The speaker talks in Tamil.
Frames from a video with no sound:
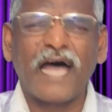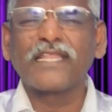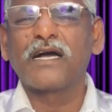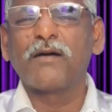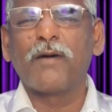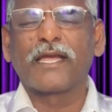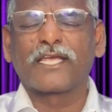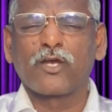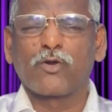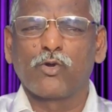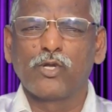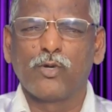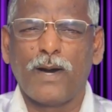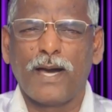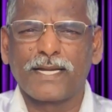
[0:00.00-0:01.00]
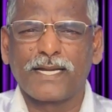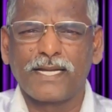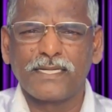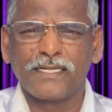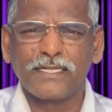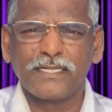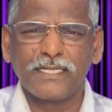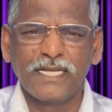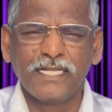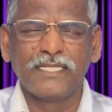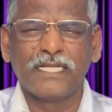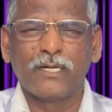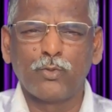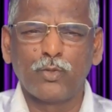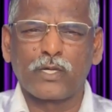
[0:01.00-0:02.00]
சாதகமாக்கி கொள்ளுவார்கள்
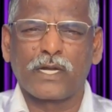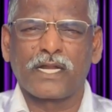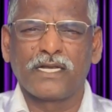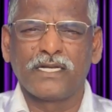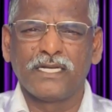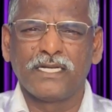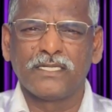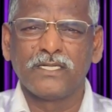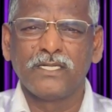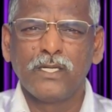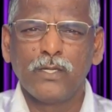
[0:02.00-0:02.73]
இந்த ஊரடங்கு